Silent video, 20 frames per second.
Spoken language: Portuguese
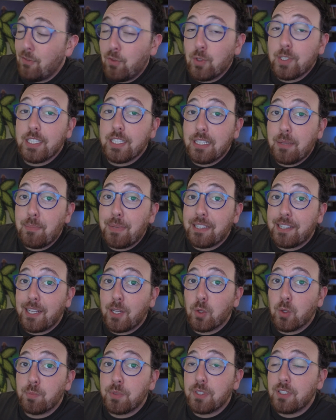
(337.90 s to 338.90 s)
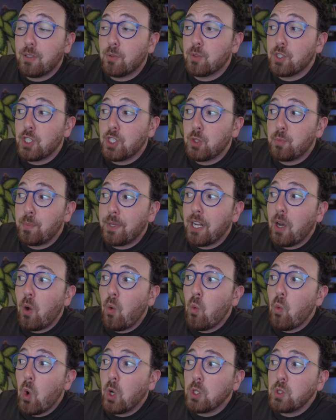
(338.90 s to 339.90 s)
E você também tem a opção de esperar
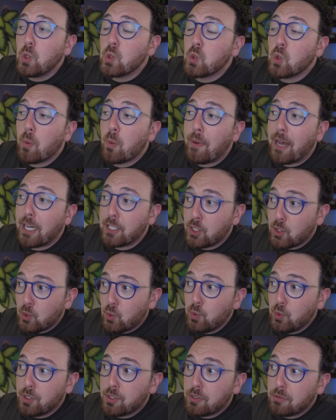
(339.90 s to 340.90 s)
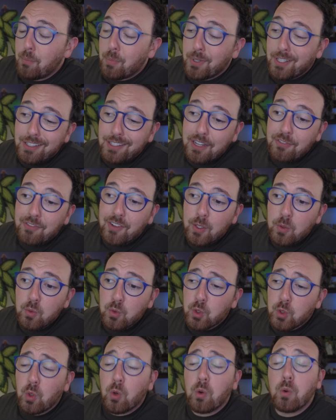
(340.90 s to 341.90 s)
o outro tomar atitude, porque daí fica
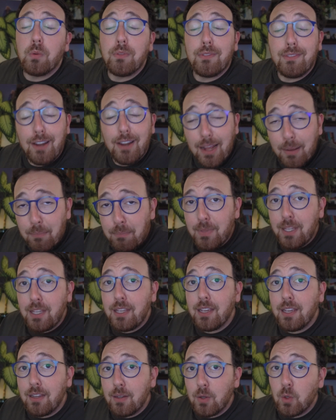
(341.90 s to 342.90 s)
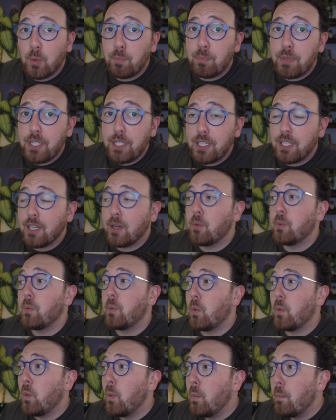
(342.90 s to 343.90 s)
num jogo, na minha opinião,
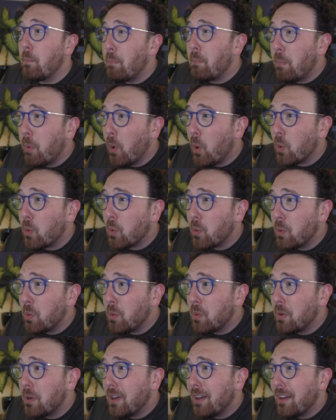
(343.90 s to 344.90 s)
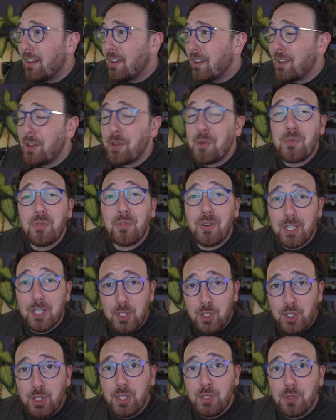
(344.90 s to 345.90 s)
um pouco
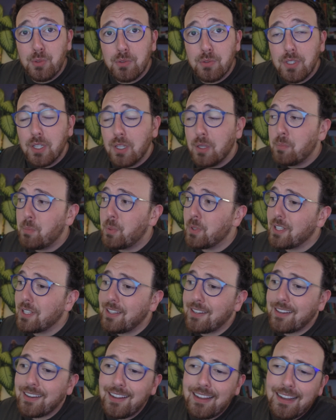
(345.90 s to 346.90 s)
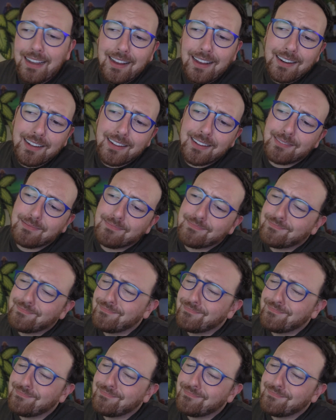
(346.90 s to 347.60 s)
infantil, porque cara,